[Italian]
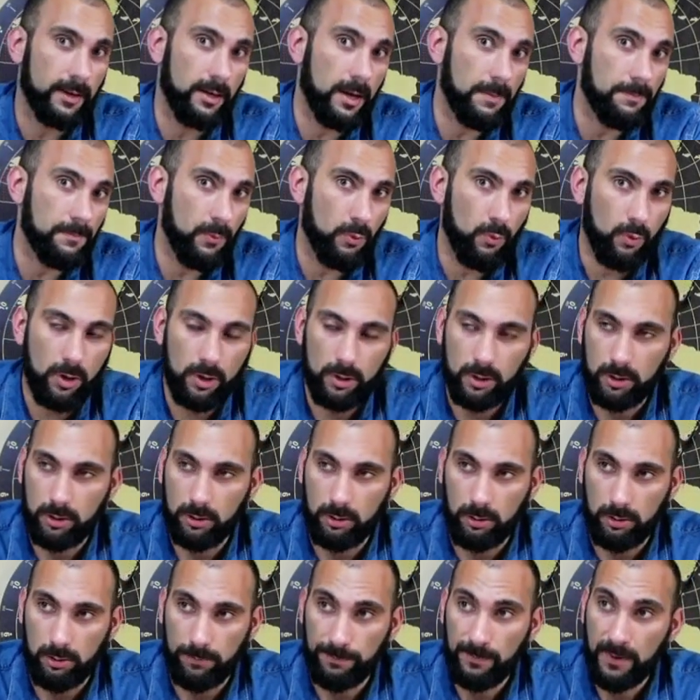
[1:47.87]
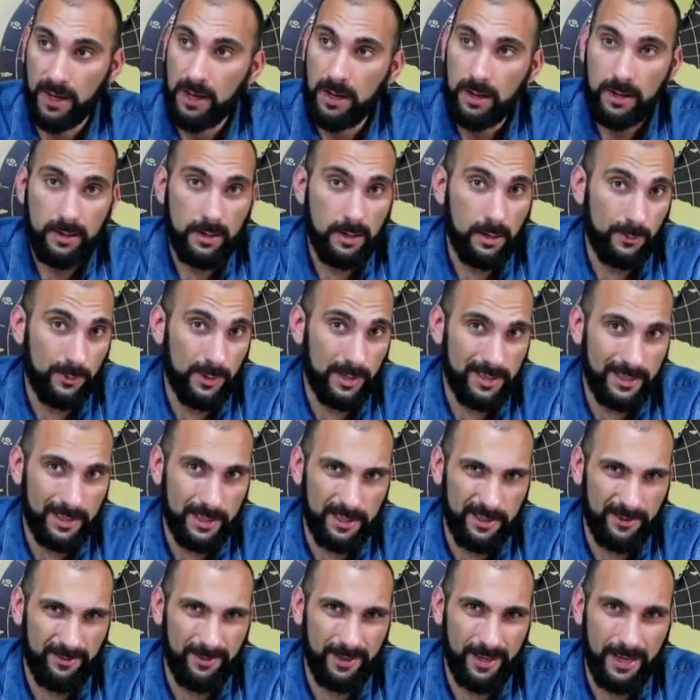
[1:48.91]
Upwork o da
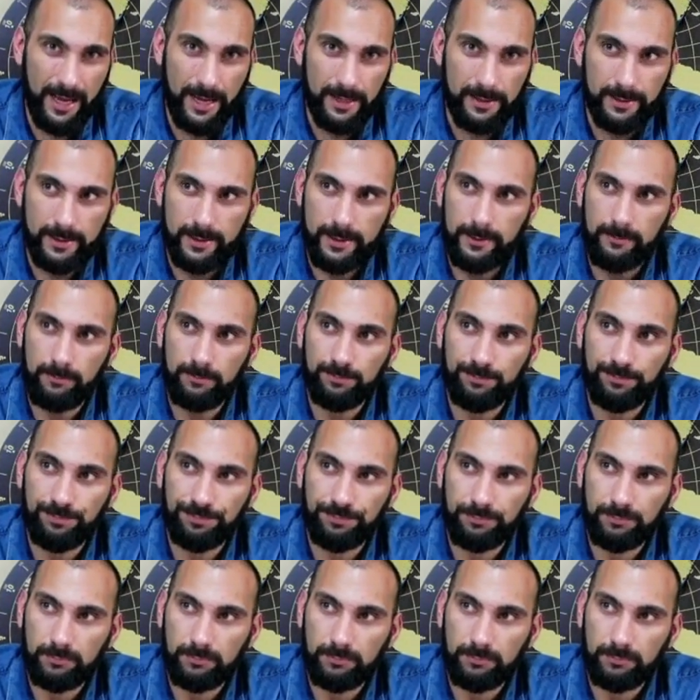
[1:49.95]
qualsiasi freelance